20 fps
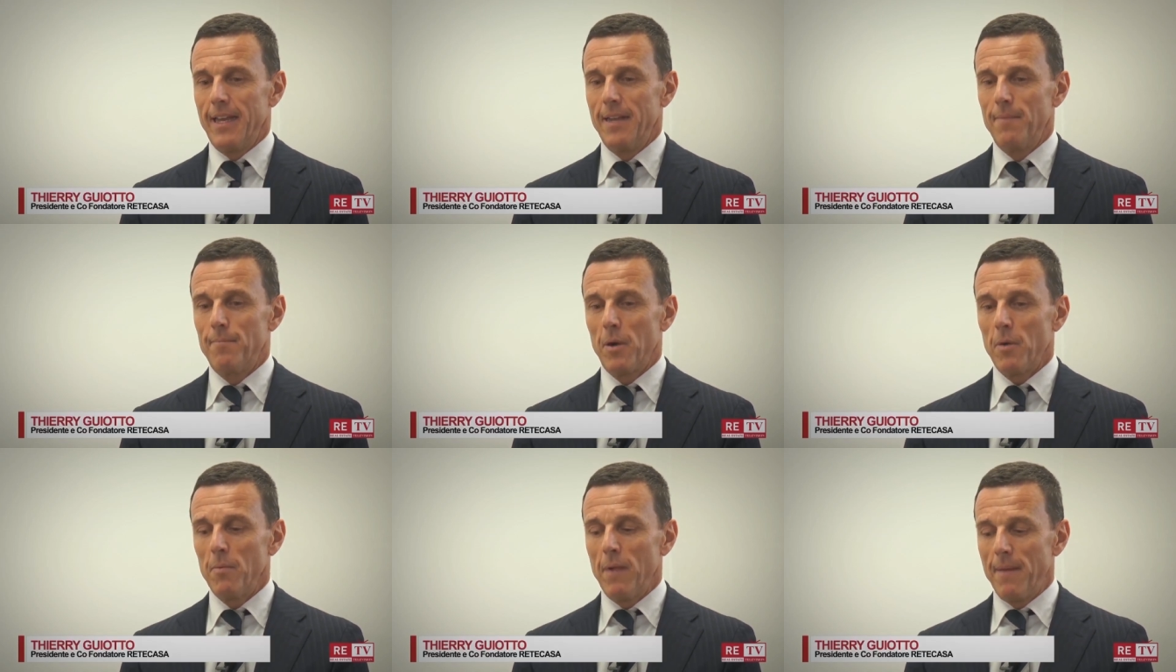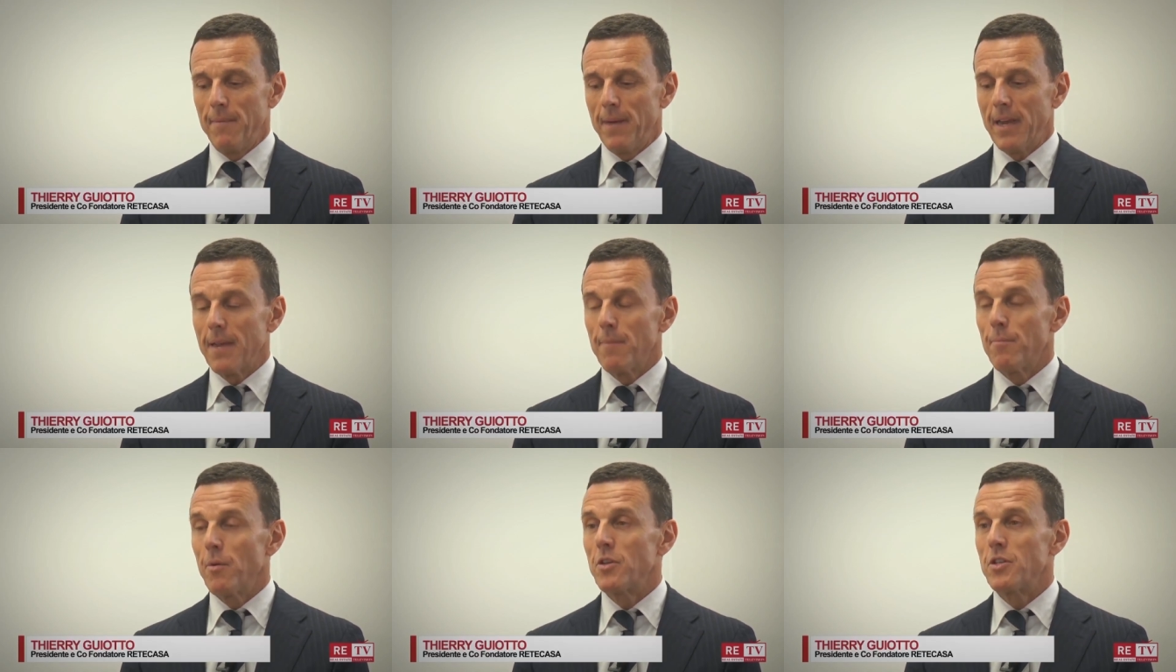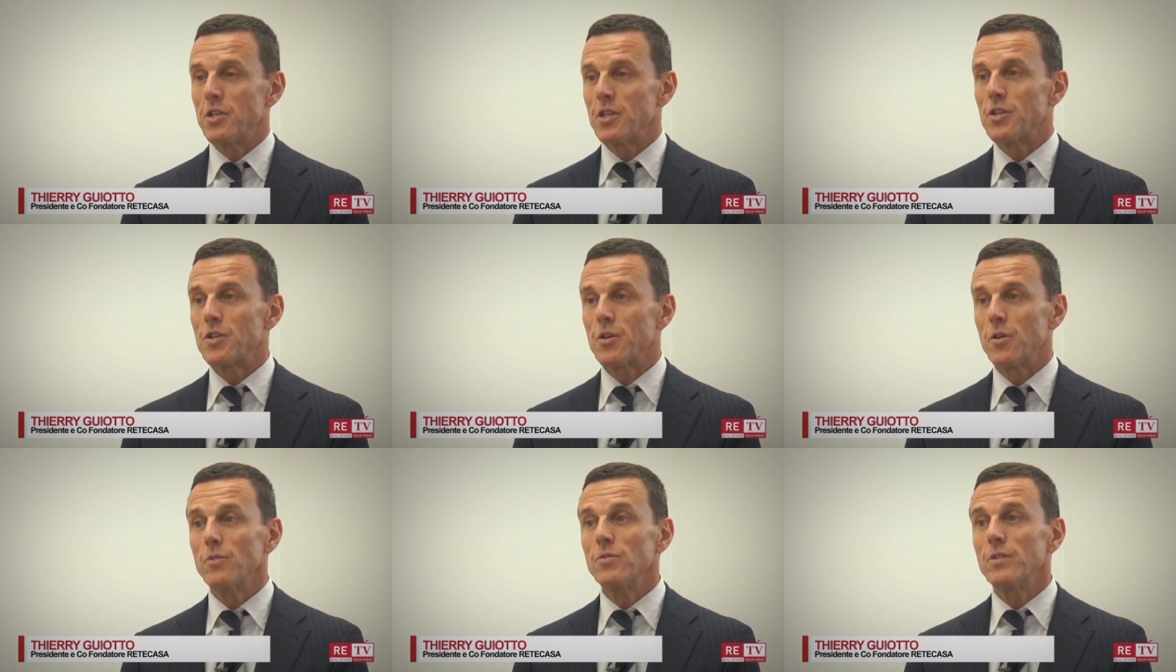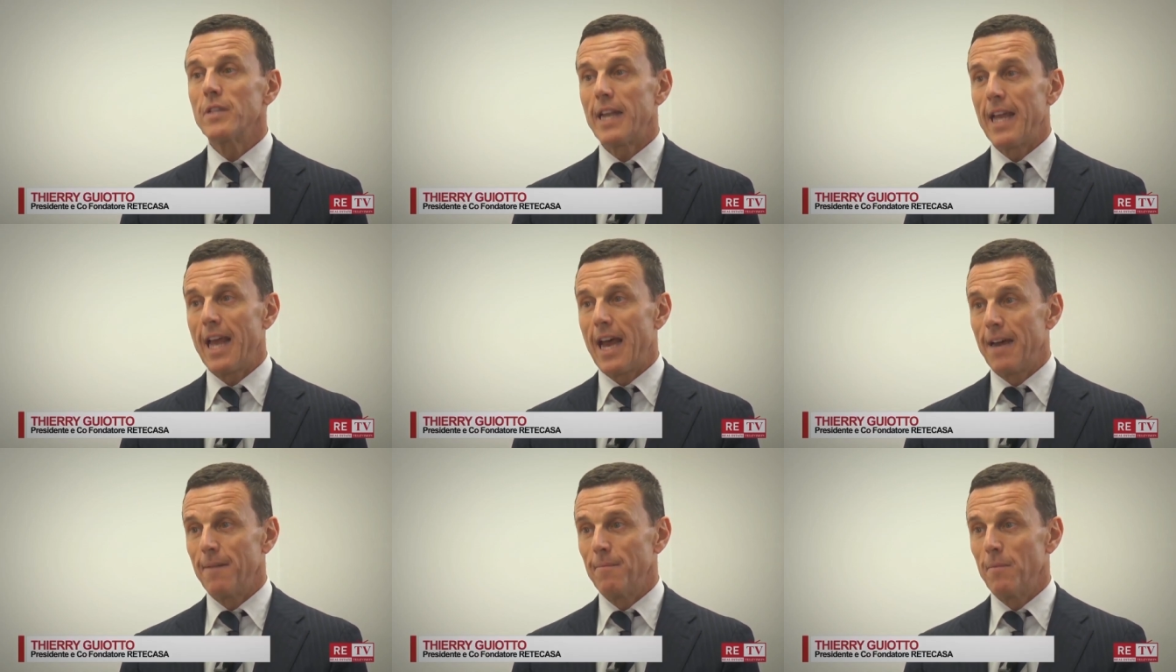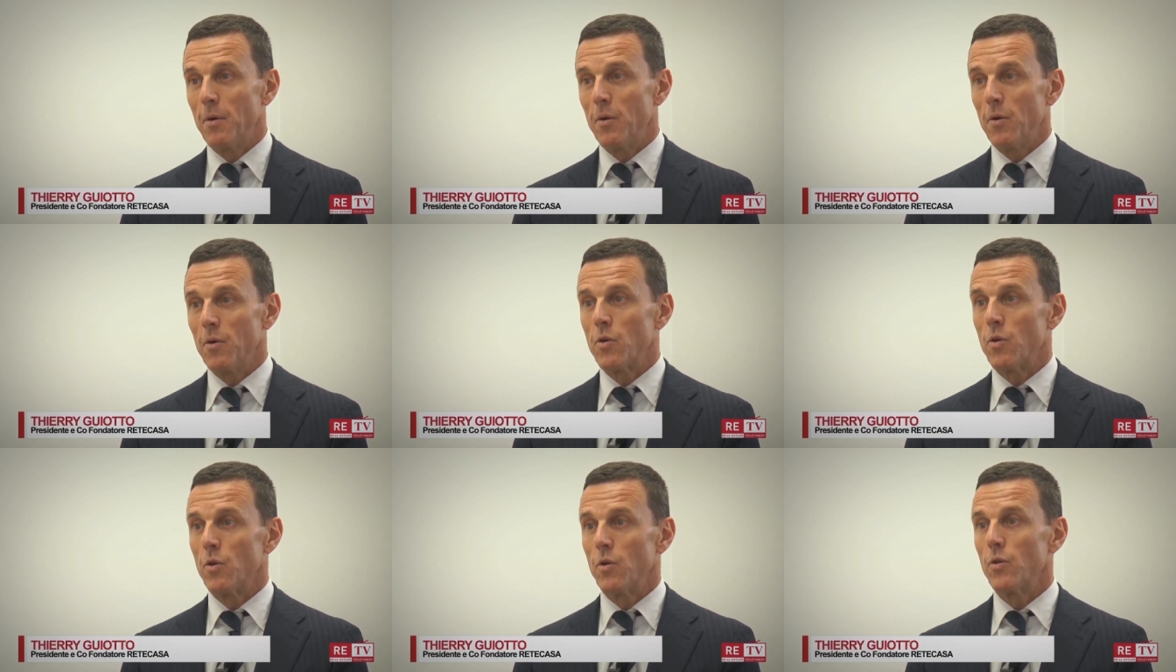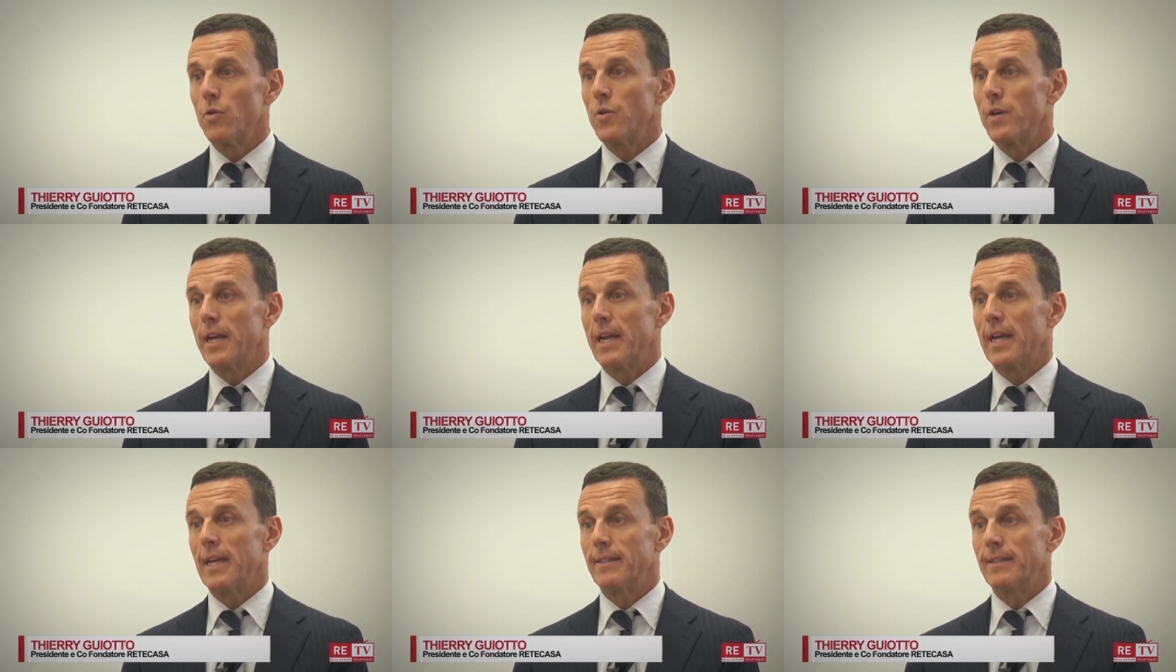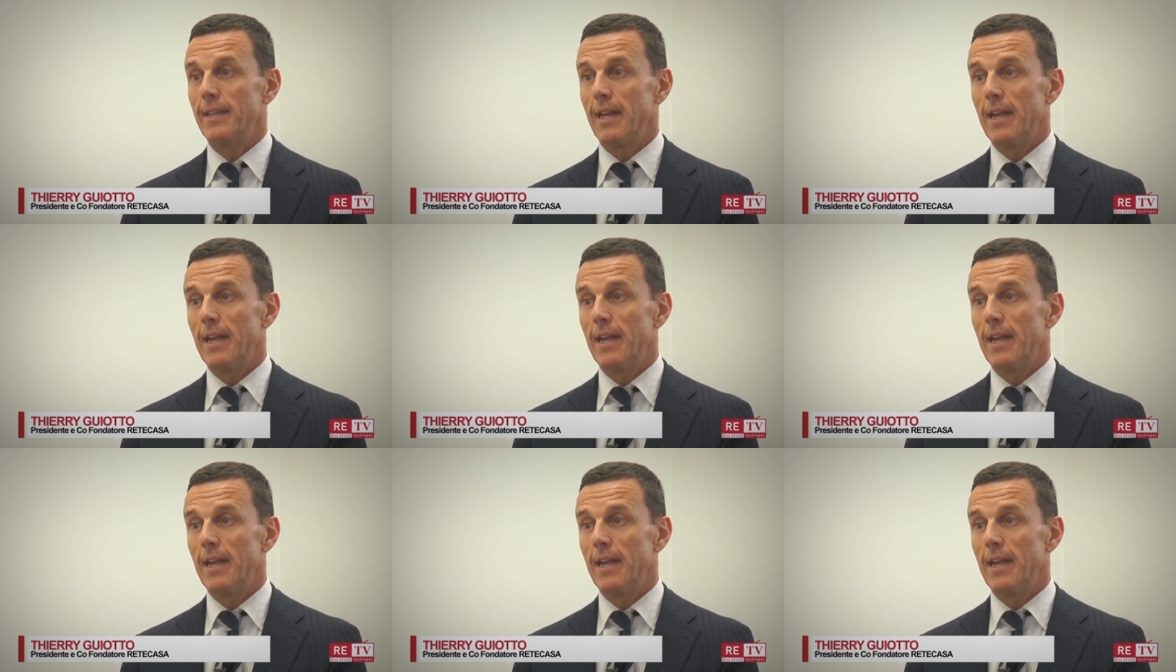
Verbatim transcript: Il problema è che poi ci scontriamo con